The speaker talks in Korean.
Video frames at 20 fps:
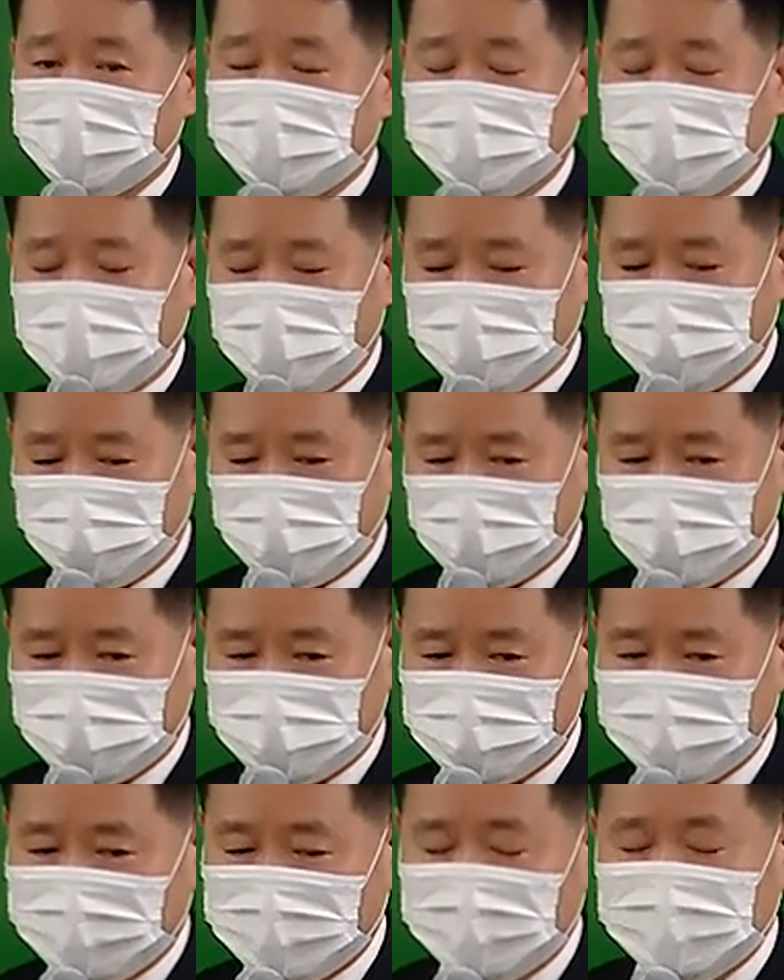다만,
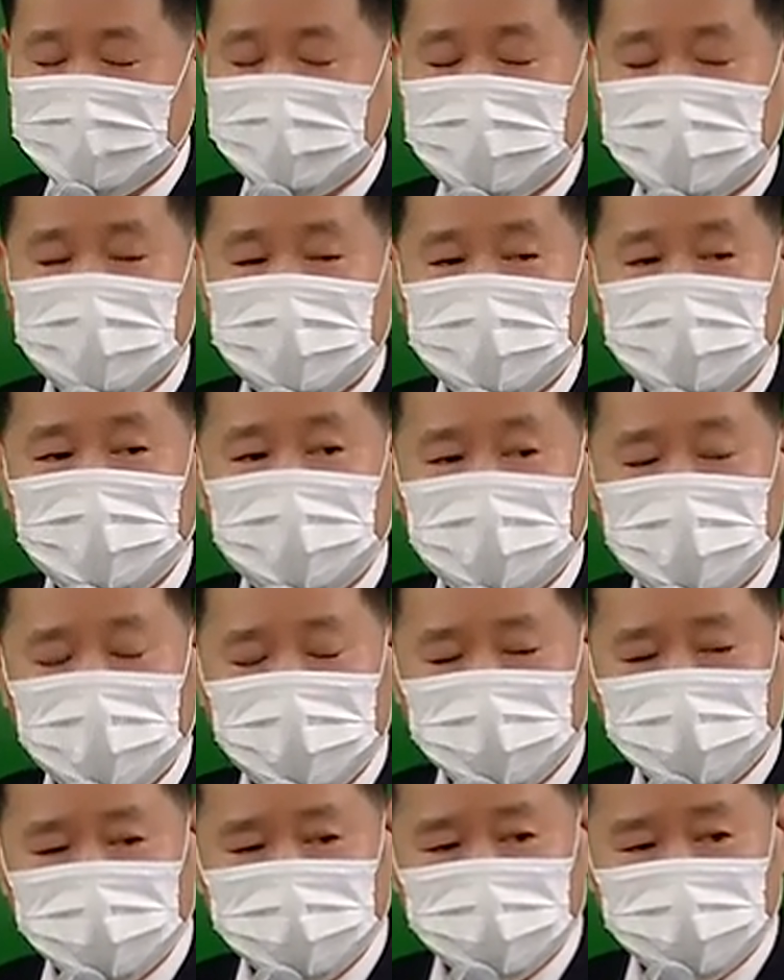이해를
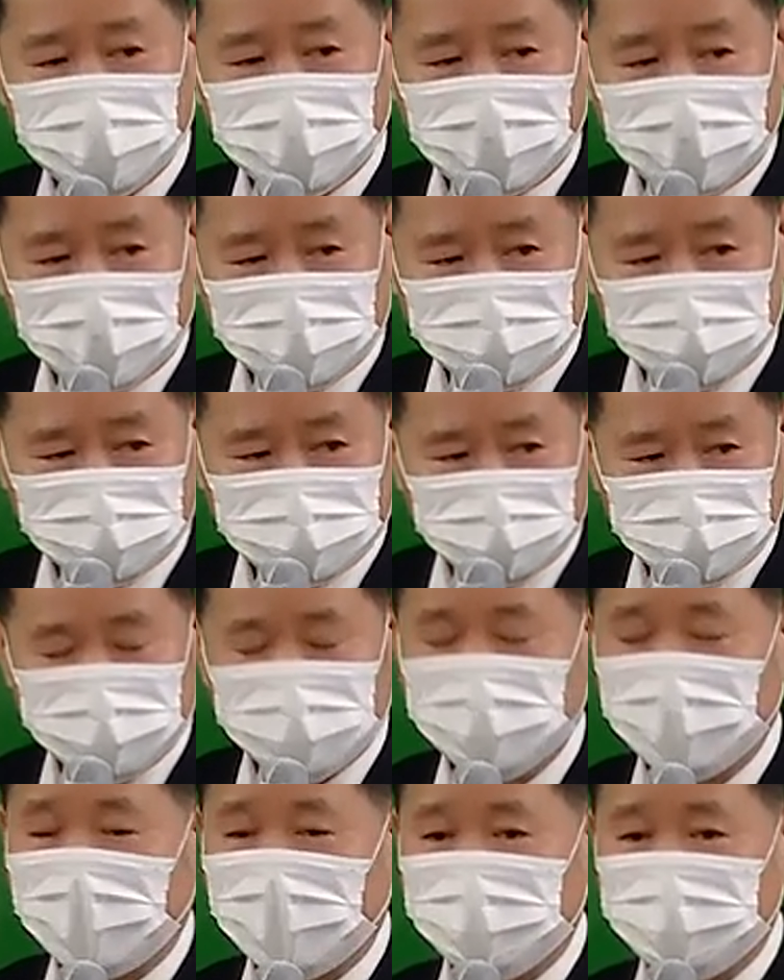먼저 하고
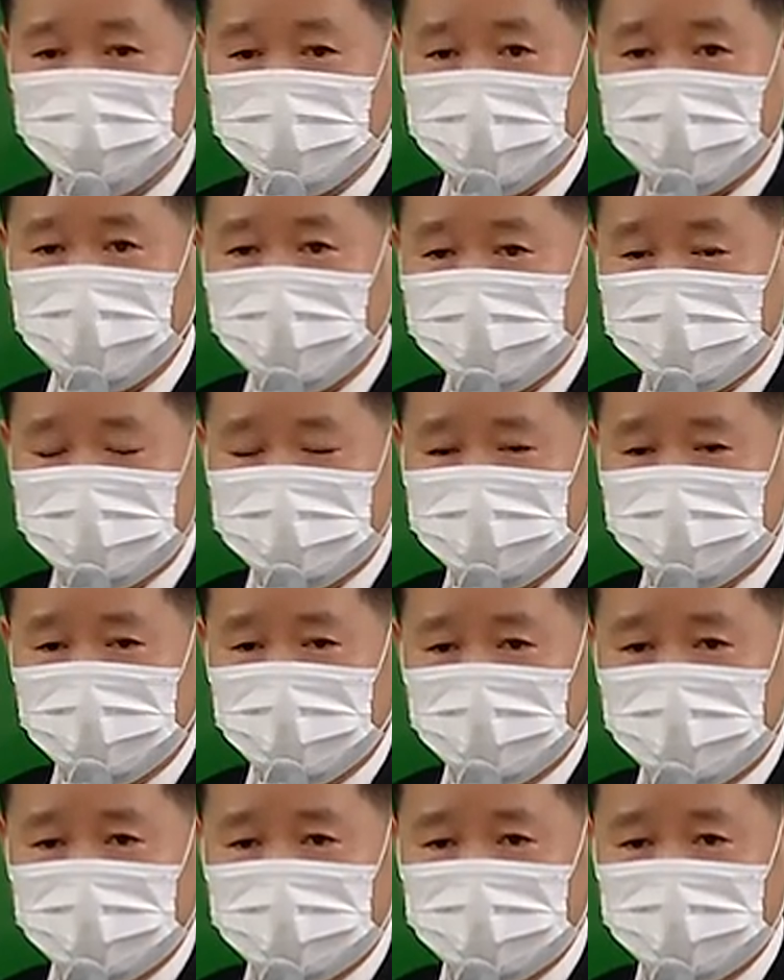암기를 할
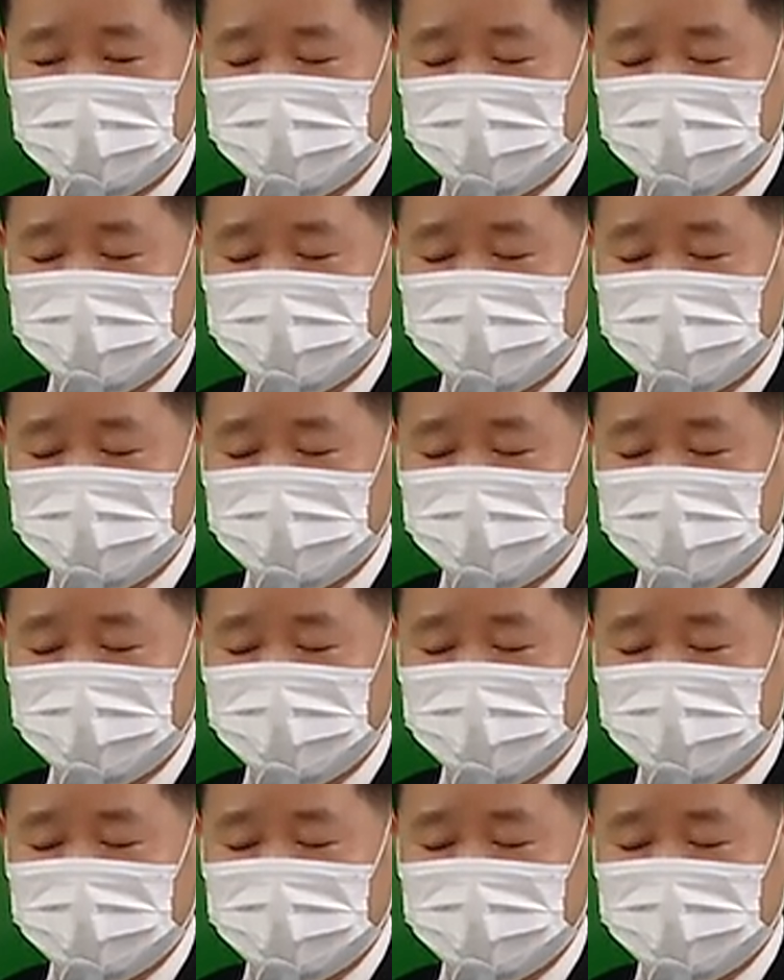거냐,